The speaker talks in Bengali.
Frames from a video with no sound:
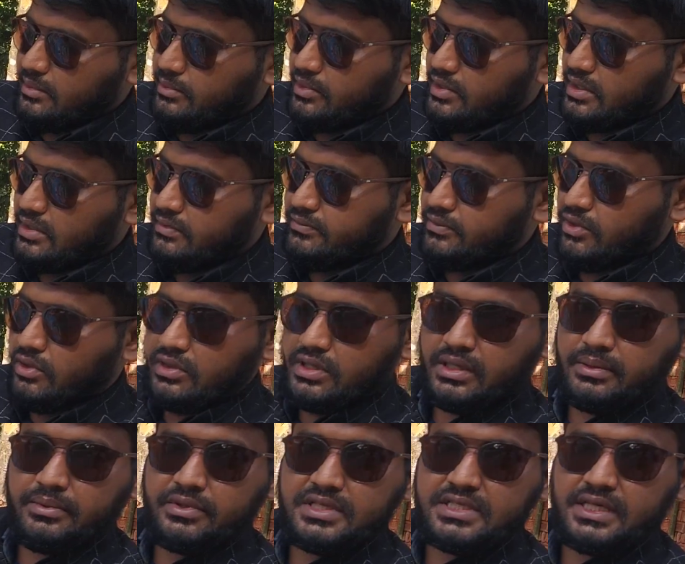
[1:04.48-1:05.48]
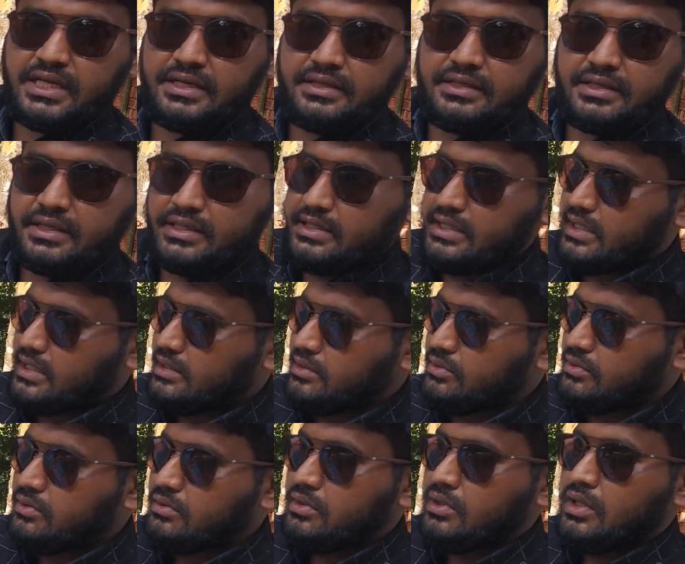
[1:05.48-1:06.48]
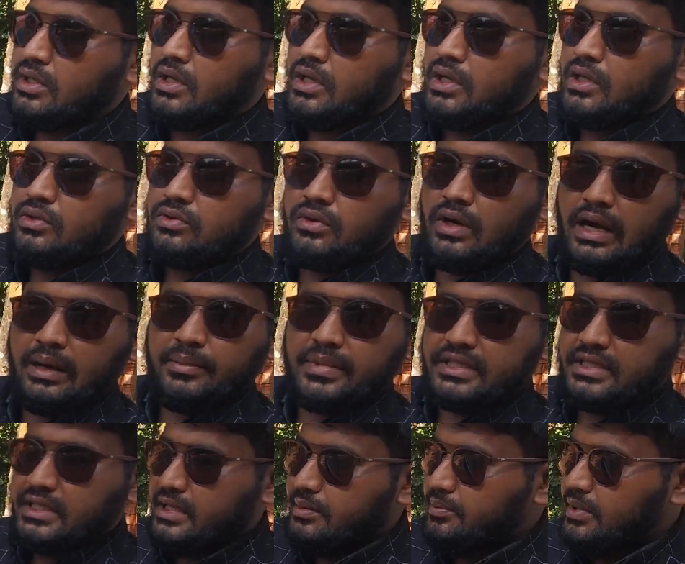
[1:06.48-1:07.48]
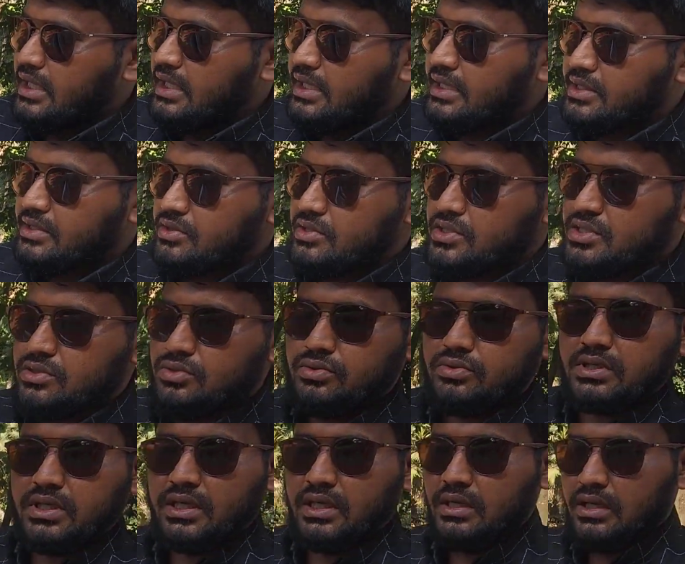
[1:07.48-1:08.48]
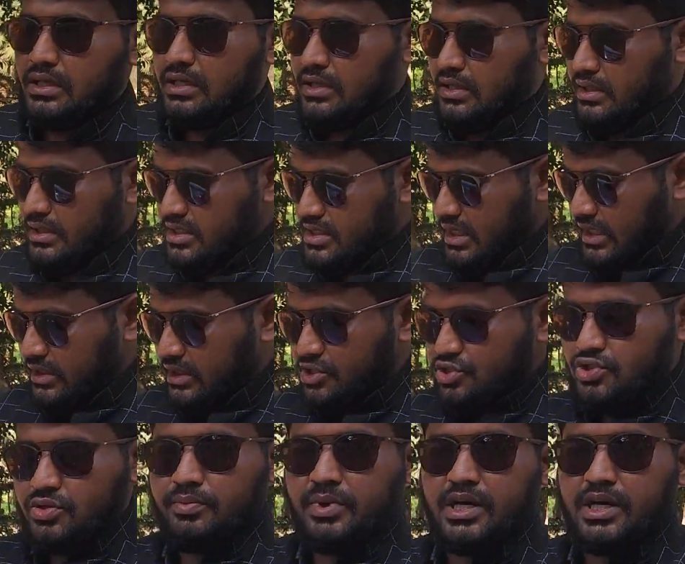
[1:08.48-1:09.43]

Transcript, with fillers: এবং কি ফ্রন্ট এবং সাইড থেকে দেখানো তো আমাদের এই বিল্ডিংটি হচ্ছে টোটাল সাতাইশশো